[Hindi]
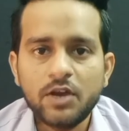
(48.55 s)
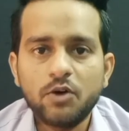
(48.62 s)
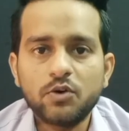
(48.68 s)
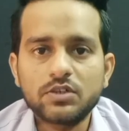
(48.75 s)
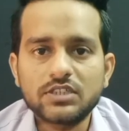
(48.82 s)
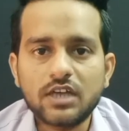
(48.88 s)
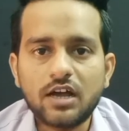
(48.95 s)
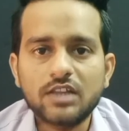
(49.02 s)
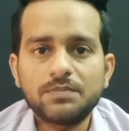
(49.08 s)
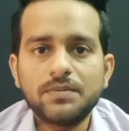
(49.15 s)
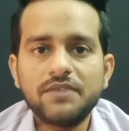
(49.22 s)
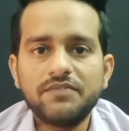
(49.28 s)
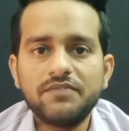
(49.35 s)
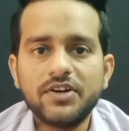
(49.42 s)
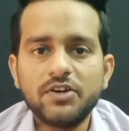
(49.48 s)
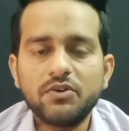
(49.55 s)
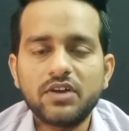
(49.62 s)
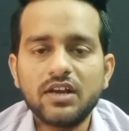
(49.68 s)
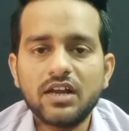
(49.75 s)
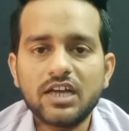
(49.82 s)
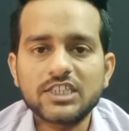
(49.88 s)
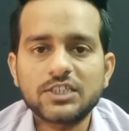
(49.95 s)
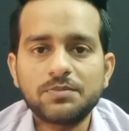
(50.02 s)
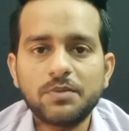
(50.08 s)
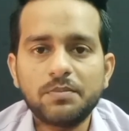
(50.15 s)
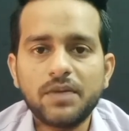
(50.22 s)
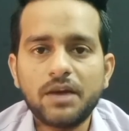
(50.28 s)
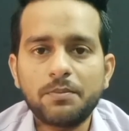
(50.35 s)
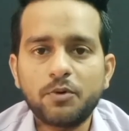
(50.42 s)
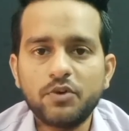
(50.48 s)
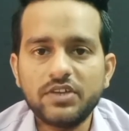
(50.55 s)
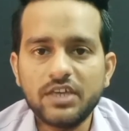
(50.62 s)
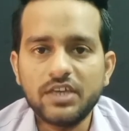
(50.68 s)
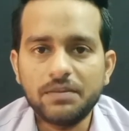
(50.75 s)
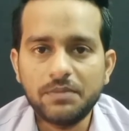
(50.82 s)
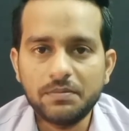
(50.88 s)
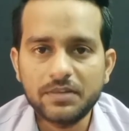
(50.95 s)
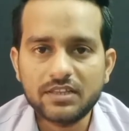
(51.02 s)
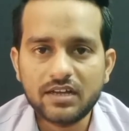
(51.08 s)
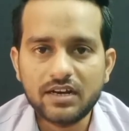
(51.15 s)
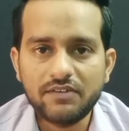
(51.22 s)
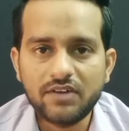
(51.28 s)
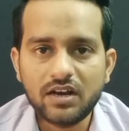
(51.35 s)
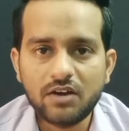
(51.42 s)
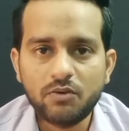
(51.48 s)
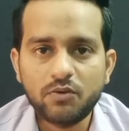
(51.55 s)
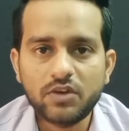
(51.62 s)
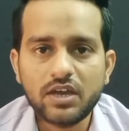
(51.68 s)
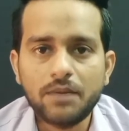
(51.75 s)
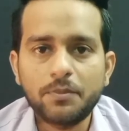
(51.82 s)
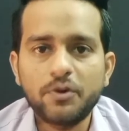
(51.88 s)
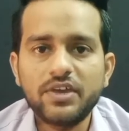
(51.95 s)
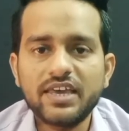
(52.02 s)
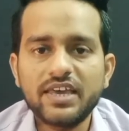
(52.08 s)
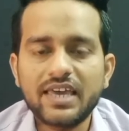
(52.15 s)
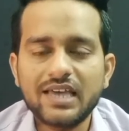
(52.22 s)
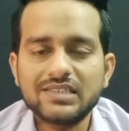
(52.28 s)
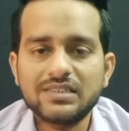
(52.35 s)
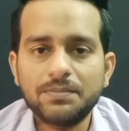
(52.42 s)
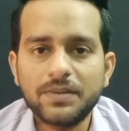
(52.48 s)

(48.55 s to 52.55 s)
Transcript: और साथ में वीडियो के लास्ट में मैं आपको ये भी बताने वाला हूं कि आपको ये कैसे